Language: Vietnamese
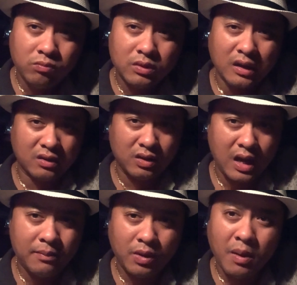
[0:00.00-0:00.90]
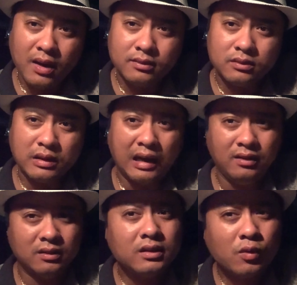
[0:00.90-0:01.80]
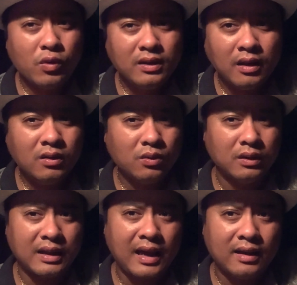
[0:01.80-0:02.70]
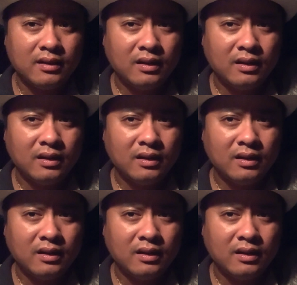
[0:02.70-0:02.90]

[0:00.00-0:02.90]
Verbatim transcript: đừng nói thêm nói bớt ảnh hưởng tới uy tín của người ta